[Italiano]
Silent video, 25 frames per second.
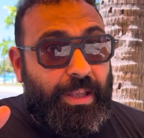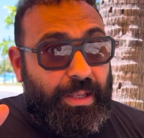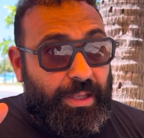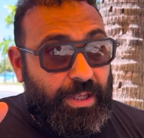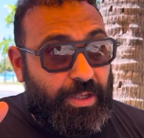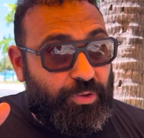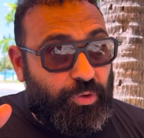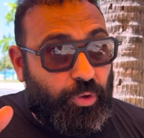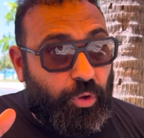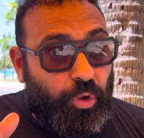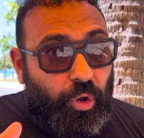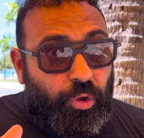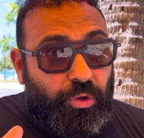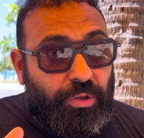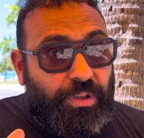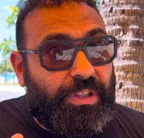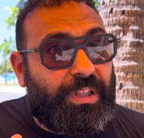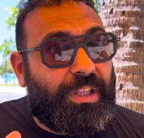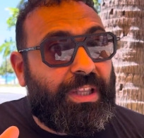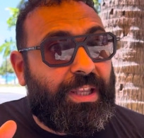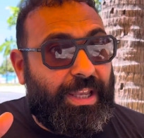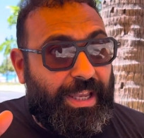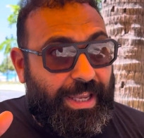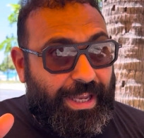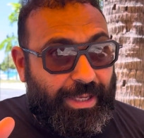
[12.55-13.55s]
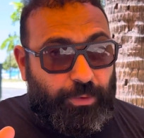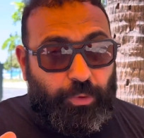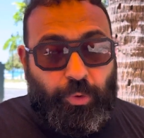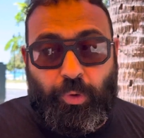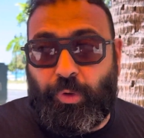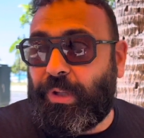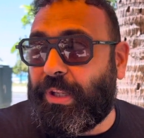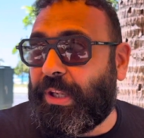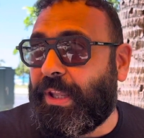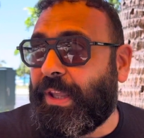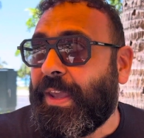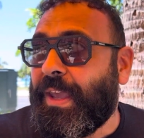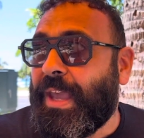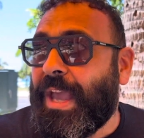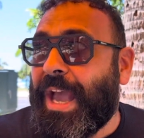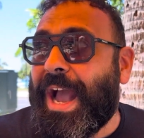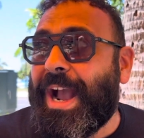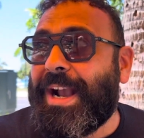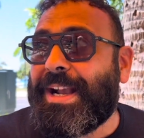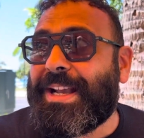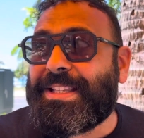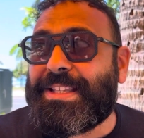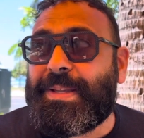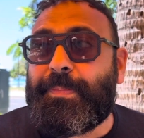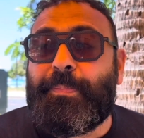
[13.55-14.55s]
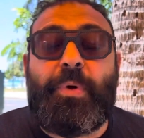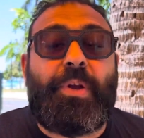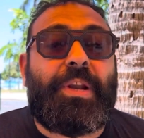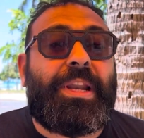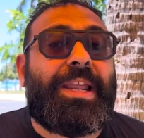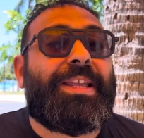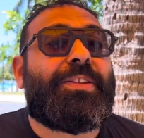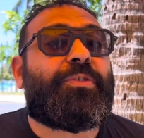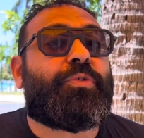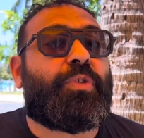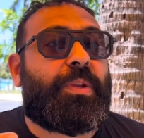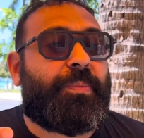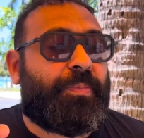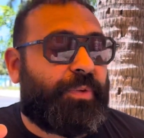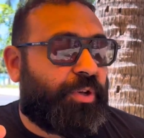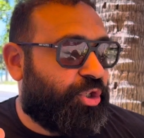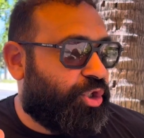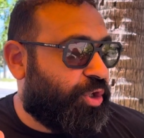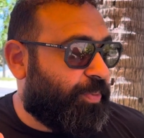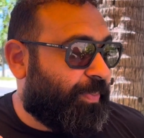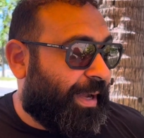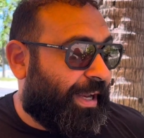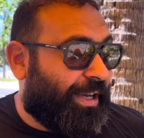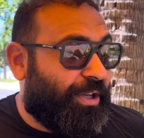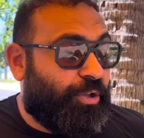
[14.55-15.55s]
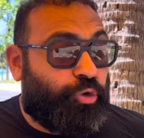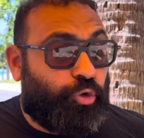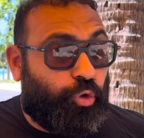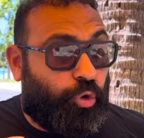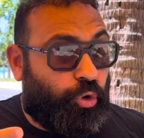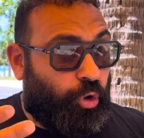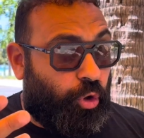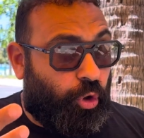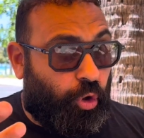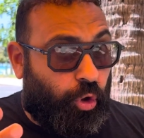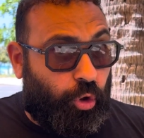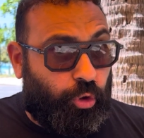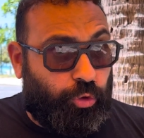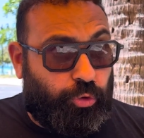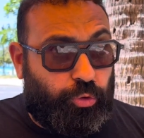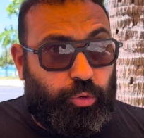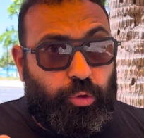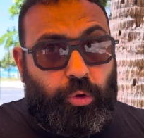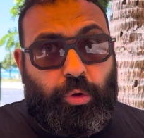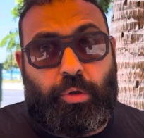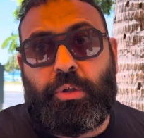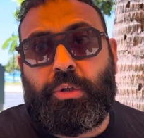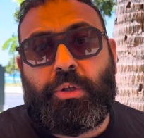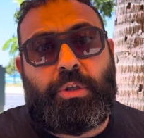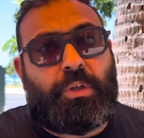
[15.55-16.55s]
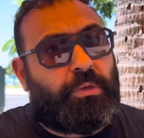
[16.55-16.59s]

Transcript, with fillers: isolotti e atolli, anche se poi le isole principali sono 8.